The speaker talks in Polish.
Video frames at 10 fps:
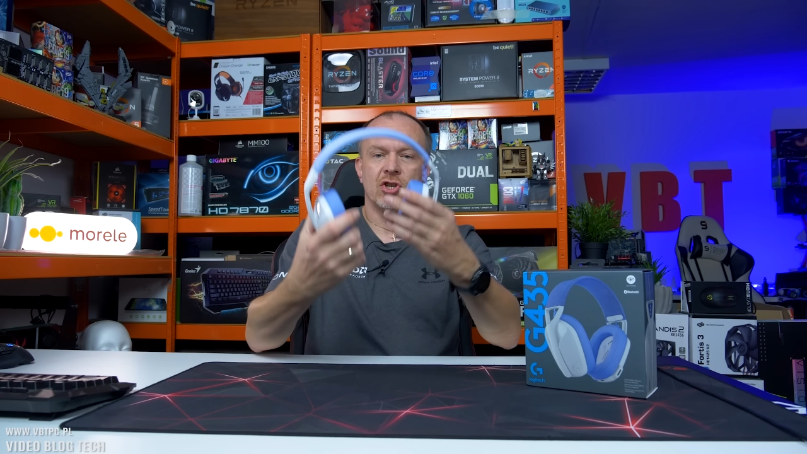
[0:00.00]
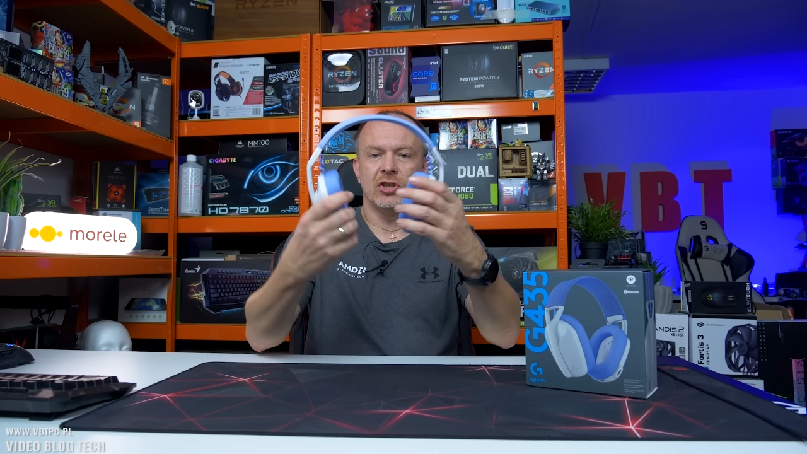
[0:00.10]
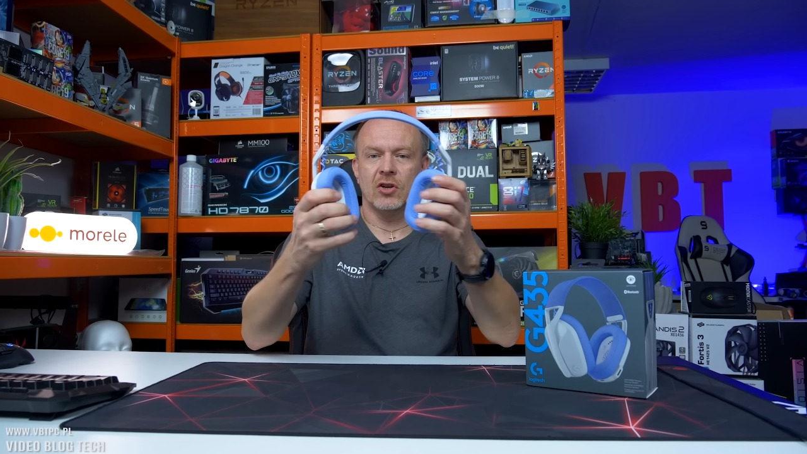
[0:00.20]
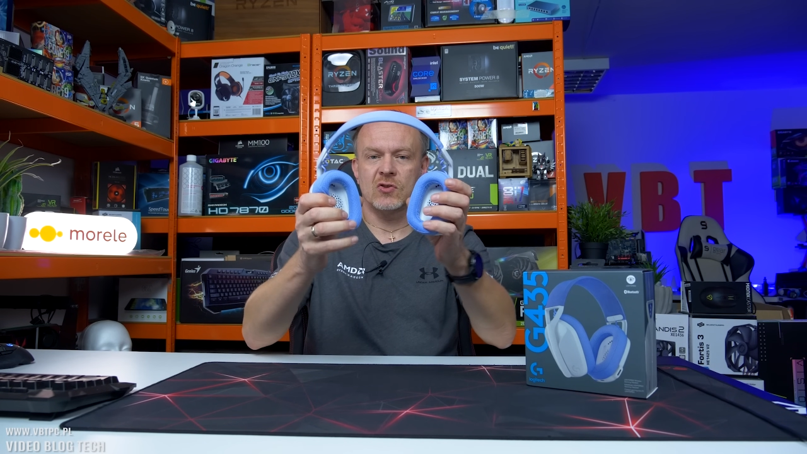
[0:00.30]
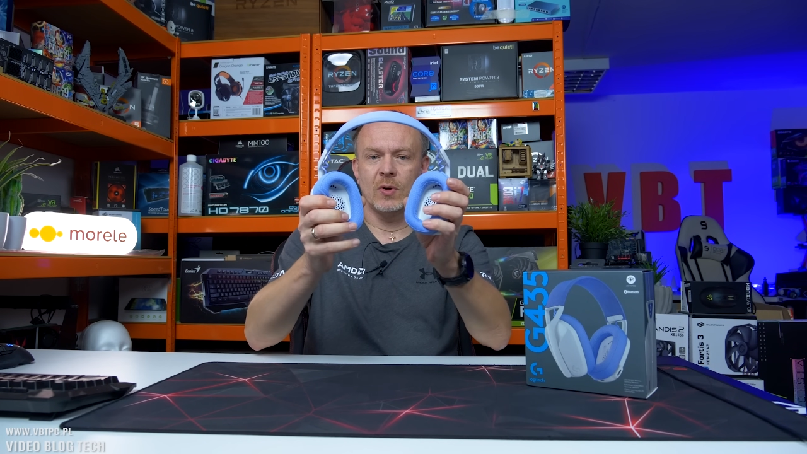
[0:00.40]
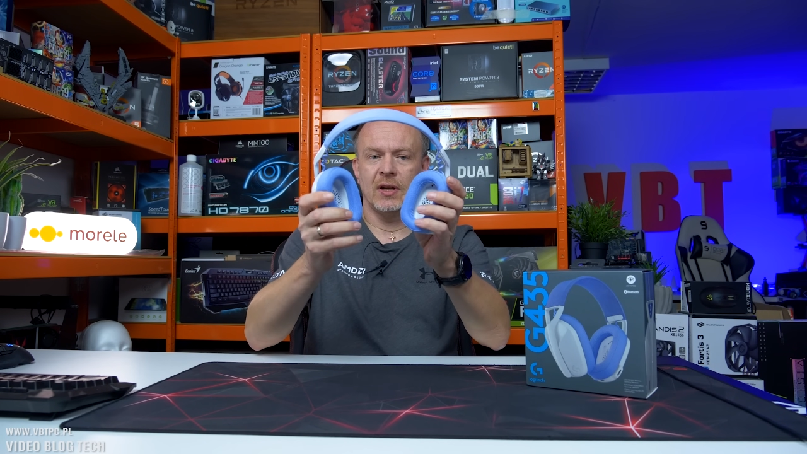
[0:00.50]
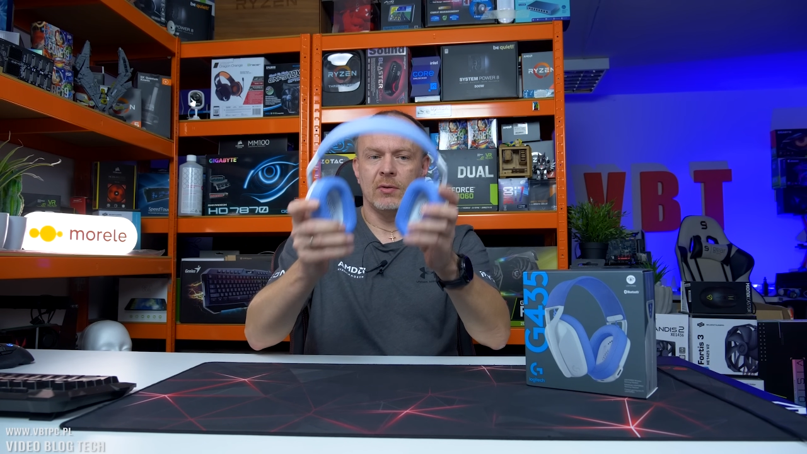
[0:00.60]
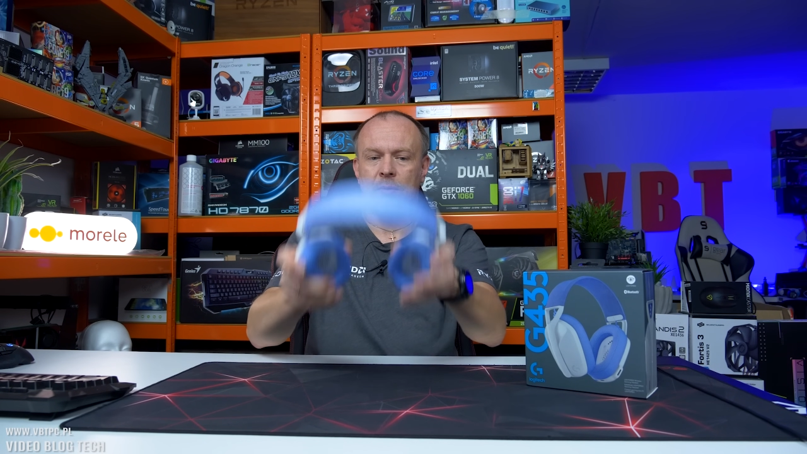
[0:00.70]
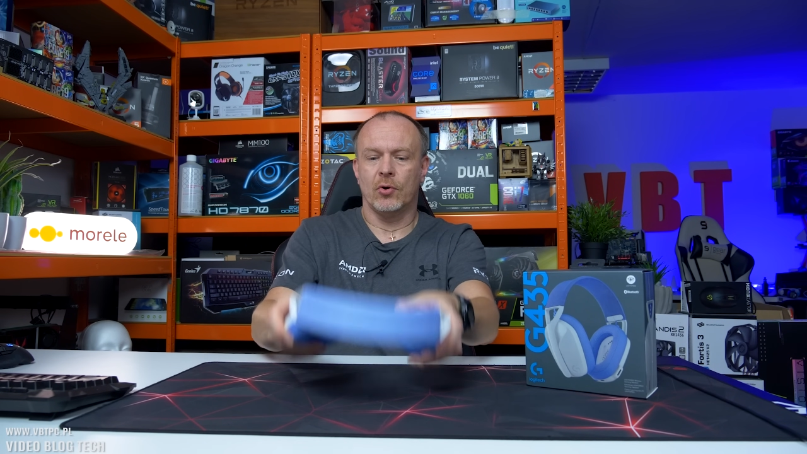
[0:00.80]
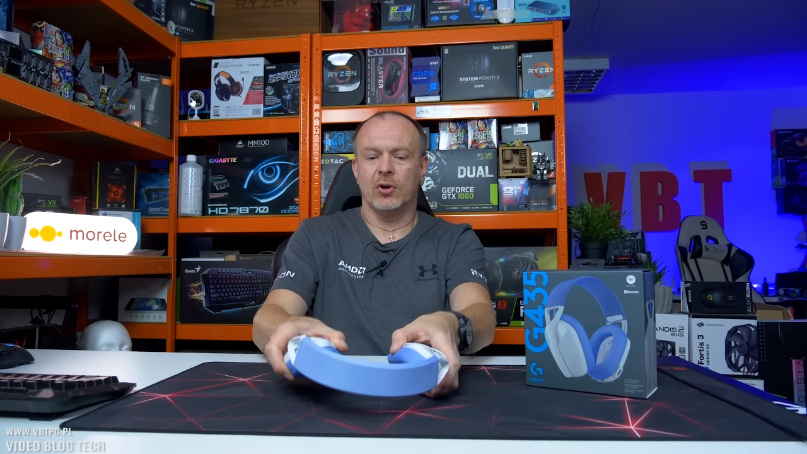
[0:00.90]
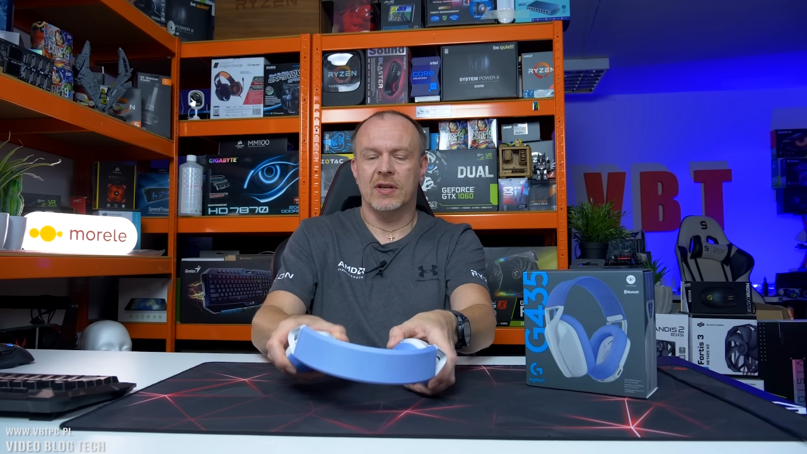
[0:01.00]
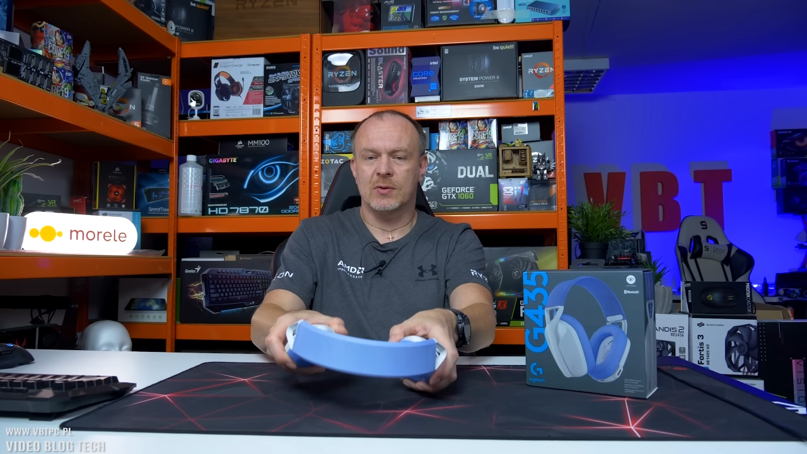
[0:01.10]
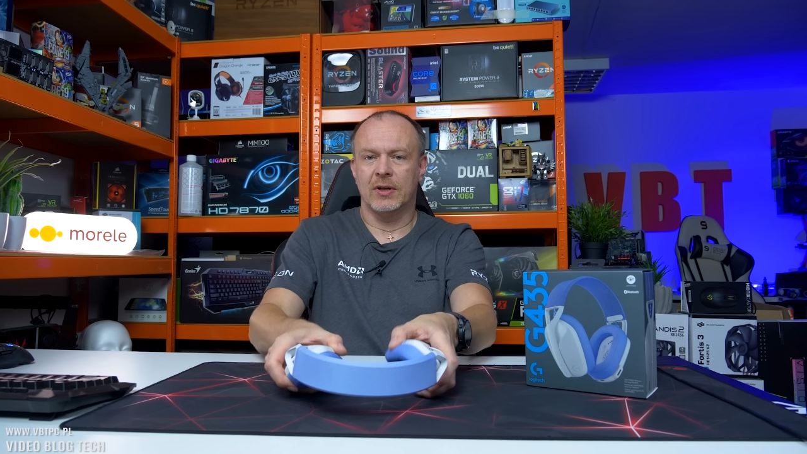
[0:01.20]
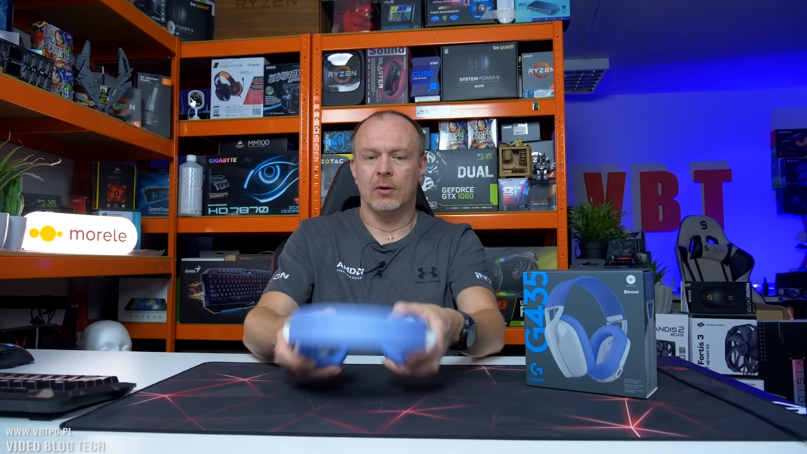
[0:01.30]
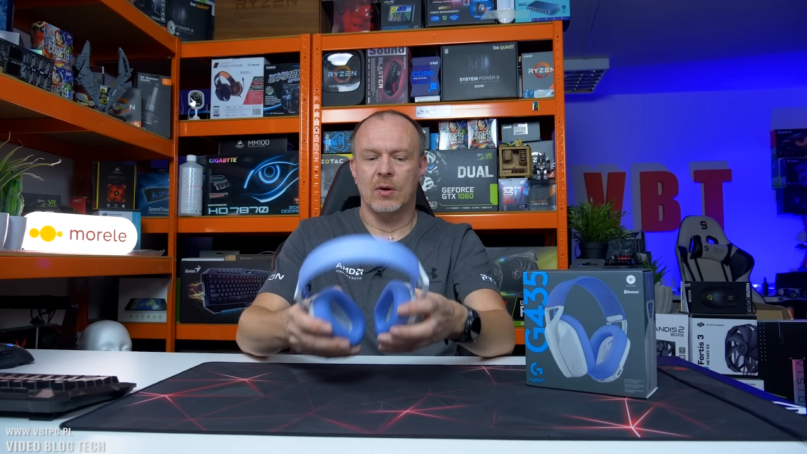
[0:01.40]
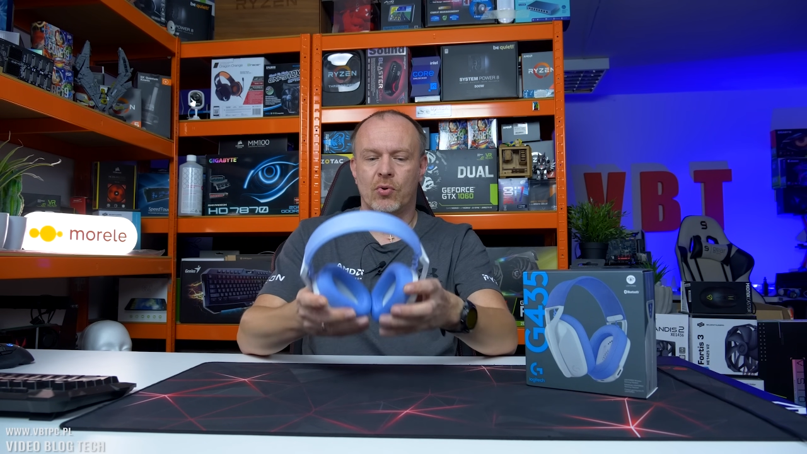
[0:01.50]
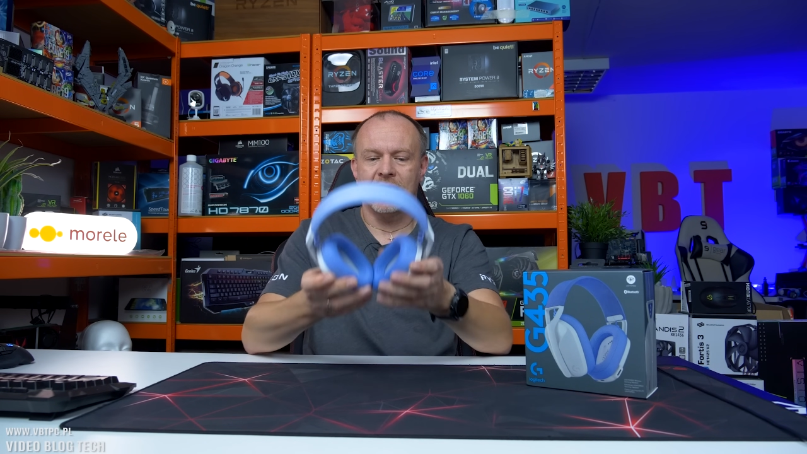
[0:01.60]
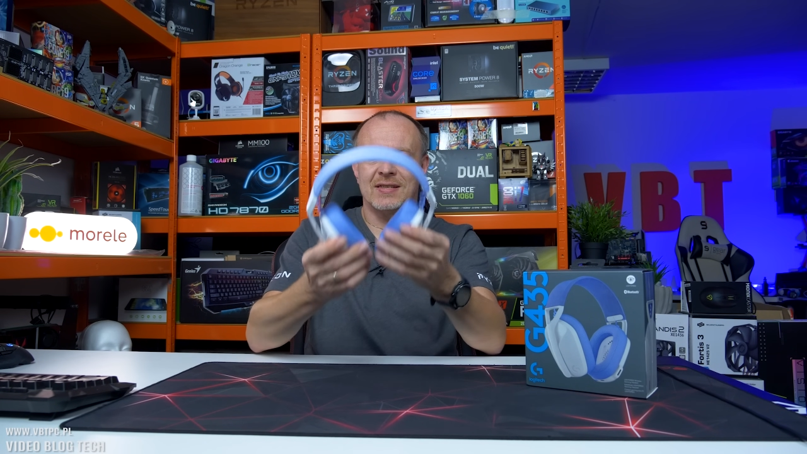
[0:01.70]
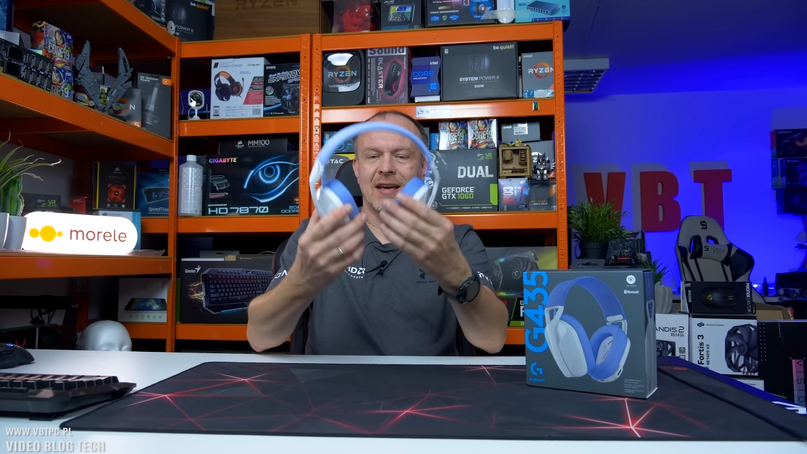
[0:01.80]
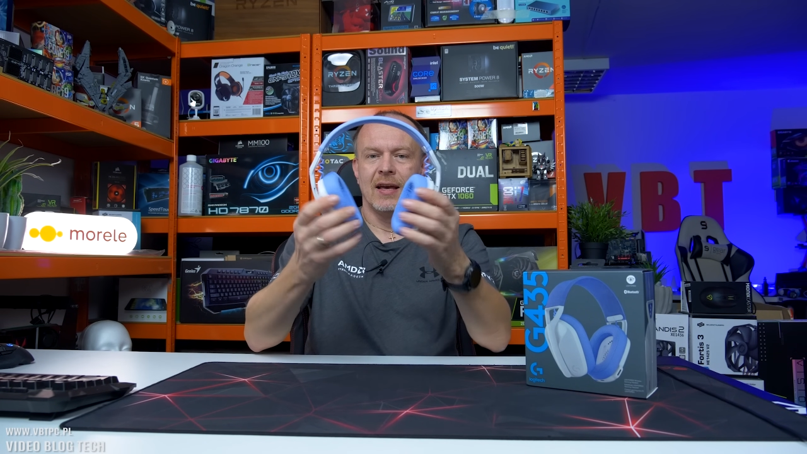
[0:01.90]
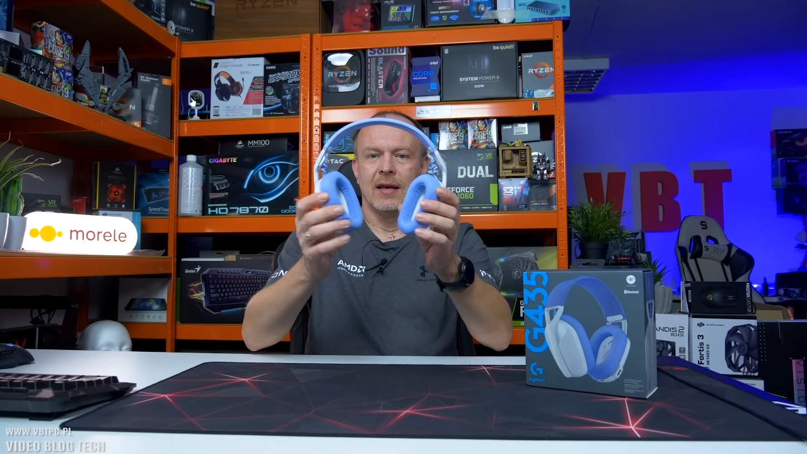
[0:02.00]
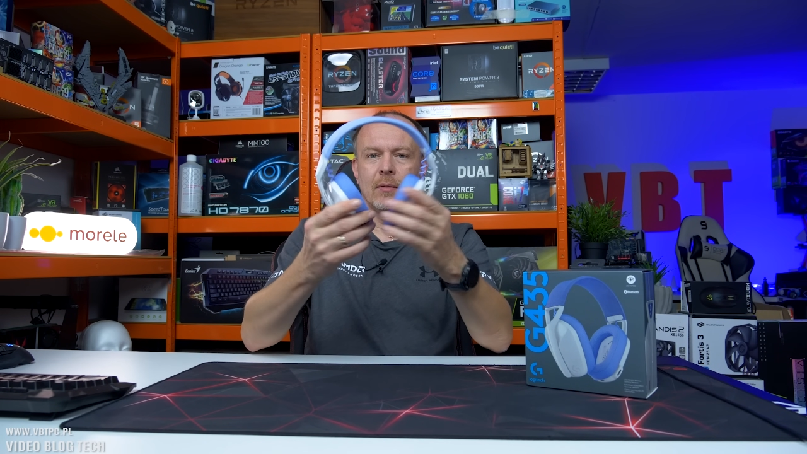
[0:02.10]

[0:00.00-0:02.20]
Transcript: że się nie rozkładają na boki, nie składają na płask,